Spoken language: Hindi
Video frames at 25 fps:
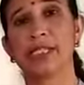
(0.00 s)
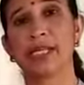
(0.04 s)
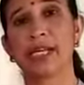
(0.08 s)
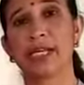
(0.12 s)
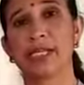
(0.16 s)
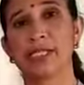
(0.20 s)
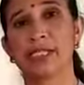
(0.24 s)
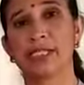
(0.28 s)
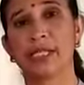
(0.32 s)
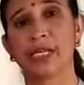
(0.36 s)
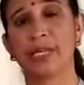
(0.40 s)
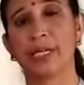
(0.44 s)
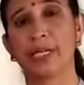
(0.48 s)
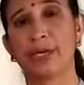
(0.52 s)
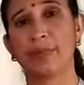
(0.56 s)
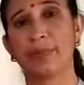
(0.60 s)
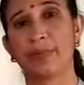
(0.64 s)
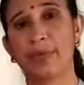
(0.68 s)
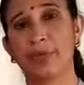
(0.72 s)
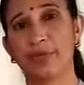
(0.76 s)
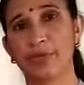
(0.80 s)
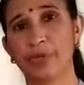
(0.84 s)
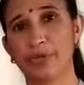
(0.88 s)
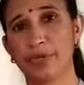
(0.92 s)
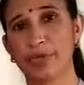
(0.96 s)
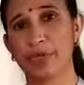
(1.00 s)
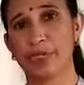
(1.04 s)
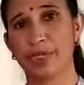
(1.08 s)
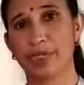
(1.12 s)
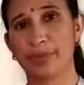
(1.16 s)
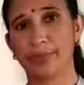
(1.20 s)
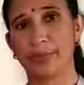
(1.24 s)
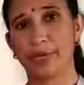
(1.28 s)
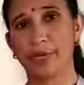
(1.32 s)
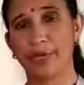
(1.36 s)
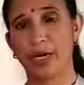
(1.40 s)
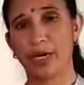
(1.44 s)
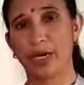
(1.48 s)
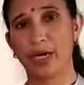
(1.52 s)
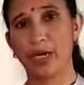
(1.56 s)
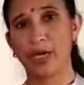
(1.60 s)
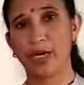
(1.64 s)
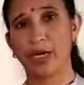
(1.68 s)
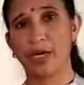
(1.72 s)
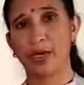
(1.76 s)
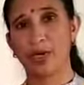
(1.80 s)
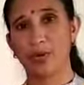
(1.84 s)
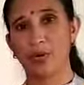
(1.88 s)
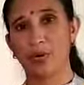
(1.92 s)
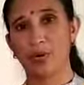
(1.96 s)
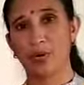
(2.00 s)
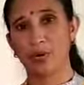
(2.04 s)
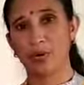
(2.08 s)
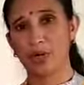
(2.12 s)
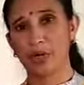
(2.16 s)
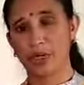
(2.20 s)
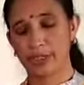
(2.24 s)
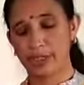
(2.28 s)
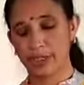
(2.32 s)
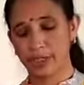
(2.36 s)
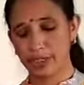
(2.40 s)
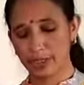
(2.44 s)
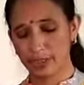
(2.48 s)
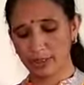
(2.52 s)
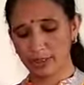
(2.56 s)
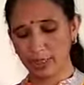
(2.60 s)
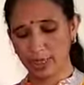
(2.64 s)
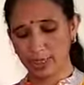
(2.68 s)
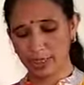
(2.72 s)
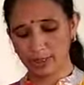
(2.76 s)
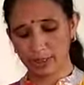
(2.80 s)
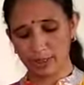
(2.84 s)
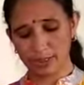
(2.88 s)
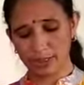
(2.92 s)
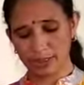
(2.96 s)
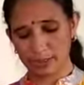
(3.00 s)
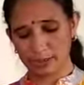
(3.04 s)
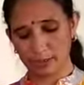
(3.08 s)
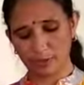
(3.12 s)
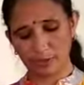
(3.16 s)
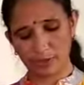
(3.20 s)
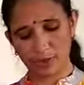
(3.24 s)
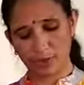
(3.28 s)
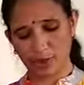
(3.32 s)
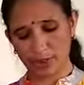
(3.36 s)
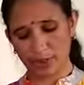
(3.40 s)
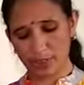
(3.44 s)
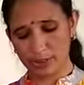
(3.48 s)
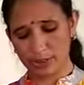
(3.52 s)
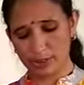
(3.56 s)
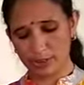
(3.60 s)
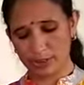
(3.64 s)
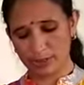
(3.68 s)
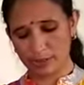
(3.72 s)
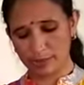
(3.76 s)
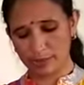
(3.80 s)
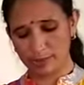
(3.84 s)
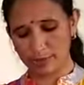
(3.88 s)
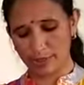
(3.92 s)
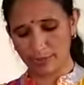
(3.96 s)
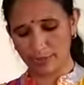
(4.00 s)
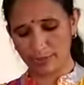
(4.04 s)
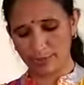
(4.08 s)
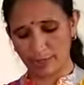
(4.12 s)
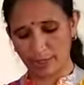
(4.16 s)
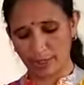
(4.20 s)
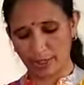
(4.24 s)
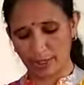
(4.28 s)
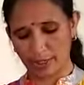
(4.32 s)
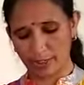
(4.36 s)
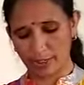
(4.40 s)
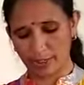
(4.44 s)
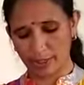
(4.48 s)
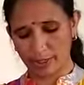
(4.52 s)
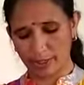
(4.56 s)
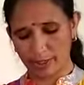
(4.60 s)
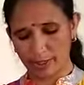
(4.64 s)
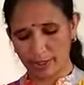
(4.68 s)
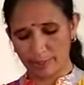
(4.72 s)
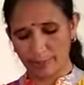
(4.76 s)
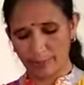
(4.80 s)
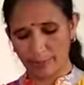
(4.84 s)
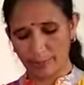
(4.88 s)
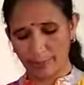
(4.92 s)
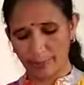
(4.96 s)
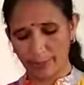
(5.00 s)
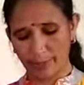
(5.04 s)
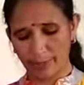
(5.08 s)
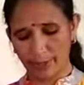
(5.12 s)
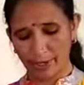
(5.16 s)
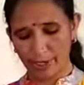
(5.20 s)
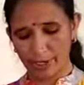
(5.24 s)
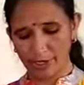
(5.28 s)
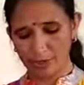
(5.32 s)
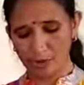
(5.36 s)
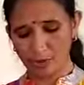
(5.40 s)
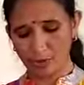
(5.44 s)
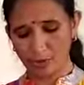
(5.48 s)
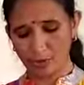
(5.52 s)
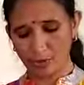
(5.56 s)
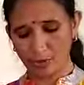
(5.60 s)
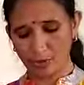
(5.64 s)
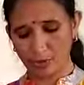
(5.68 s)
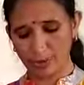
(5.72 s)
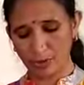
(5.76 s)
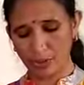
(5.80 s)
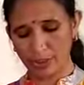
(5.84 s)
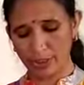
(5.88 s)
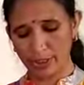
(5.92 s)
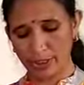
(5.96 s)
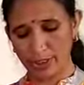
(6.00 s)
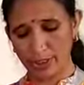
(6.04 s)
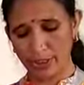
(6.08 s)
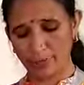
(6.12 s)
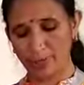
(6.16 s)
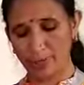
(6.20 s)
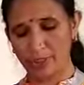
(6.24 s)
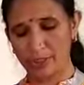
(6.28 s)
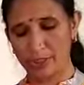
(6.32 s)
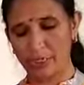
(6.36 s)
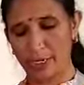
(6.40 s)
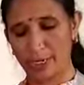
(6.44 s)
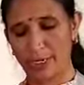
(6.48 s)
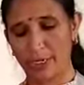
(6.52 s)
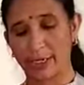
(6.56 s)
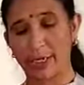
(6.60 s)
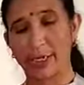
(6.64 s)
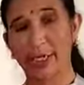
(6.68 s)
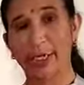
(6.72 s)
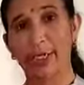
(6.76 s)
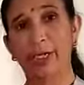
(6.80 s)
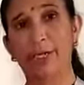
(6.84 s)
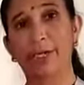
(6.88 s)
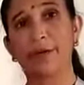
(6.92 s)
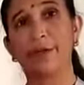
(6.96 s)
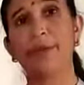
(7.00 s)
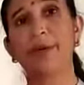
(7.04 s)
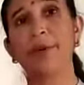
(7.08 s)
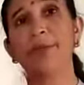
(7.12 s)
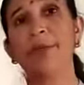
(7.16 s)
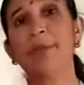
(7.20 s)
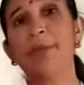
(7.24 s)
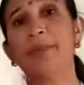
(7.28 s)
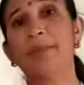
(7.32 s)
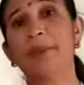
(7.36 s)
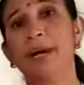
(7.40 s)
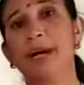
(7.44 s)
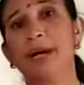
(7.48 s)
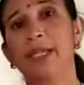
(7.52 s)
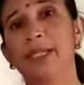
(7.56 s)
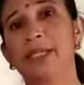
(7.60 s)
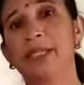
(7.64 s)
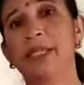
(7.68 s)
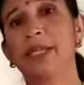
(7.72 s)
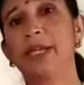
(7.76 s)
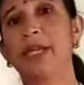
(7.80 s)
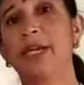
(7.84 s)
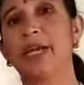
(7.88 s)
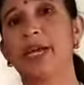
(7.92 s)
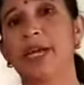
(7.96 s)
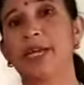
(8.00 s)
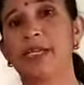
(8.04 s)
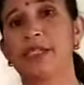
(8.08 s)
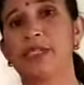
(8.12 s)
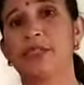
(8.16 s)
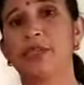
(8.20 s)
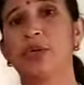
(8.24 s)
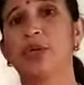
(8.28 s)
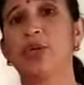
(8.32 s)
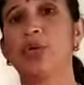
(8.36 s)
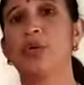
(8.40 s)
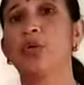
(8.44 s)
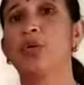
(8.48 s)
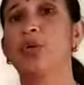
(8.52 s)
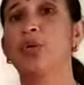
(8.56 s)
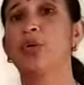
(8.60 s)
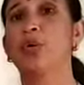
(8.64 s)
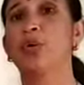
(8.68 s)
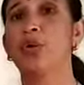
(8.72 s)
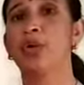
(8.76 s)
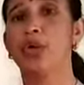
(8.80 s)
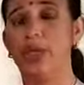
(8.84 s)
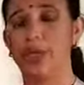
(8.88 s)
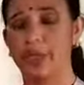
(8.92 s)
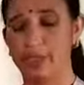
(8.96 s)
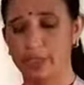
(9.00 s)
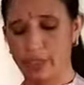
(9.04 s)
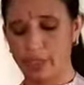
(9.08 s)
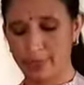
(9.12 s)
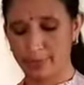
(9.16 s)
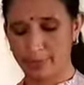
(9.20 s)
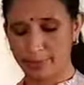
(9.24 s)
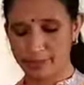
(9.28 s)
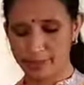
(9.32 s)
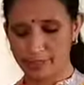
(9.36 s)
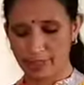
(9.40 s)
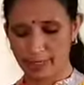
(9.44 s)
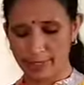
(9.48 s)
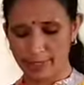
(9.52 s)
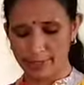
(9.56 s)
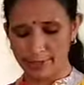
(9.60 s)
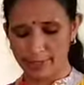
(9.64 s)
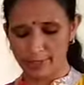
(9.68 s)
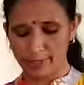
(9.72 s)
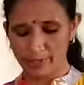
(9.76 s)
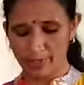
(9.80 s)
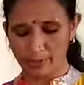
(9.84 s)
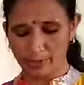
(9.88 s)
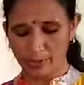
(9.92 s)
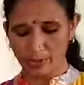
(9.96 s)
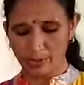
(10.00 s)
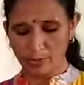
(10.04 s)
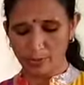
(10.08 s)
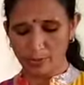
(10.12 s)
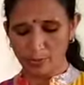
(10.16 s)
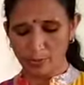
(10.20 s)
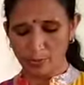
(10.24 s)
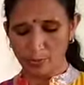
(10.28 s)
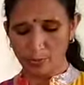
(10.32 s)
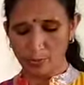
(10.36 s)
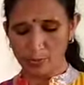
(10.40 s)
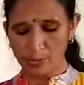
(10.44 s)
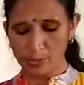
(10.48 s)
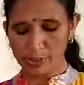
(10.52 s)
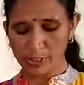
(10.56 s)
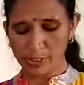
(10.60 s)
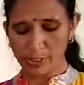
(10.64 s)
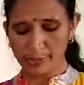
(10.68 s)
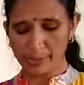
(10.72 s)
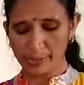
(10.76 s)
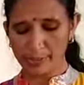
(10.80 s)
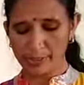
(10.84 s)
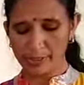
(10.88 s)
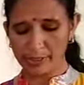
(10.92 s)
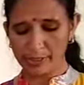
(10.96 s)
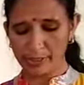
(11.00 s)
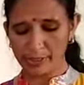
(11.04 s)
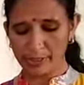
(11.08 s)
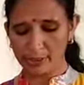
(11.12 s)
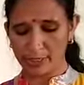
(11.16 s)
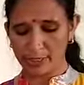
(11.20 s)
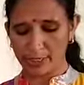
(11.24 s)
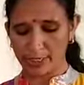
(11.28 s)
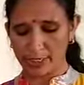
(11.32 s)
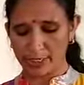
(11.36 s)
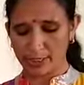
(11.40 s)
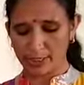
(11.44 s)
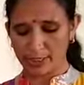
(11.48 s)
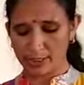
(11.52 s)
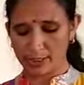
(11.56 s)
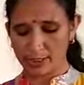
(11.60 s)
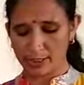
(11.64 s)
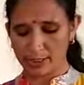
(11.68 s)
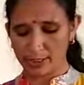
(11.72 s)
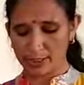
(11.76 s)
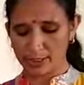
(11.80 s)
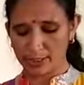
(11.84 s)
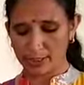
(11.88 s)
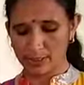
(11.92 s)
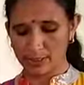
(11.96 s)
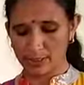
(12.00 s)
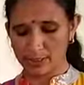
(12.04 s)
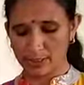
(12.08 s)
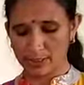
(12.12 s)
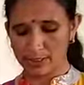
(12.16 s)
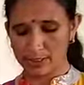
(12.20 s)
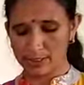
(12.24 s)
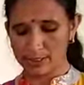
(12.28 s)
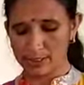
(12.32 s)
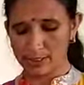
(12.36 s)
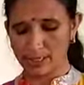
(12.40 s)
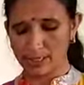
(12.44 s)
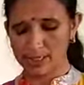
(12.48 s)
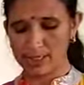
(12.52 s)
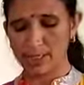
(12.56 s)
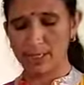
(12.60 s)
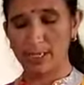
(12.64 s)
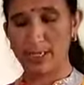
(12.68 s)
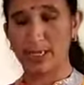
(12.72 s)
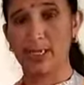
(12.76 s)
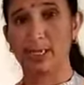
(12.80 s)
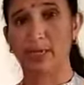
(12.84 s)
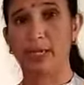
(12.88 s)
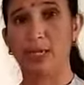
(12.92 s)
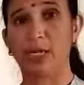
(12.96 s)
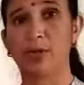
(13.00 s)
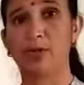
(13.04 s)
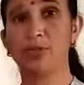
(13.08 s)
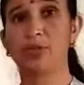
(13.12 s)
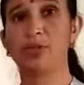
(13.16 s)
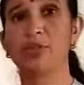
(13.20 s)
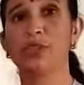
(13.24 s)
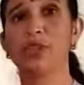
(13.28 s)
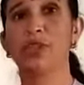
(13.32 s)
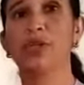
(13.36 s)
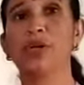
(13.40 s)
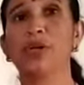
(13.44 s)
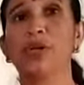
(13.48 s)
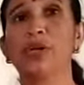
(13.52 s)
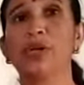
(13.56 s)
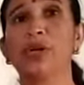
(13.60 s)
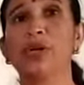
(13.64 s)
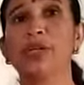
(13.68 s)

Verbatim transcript: सहजता का प्रयोग किए बिना और कठिनता को समझे बिना मैं पेज को खोलने के बजाय कि भाई मैं बात के रहस्य को खोलने की बजाय उसे बेहतर है कसता चला गया उसे और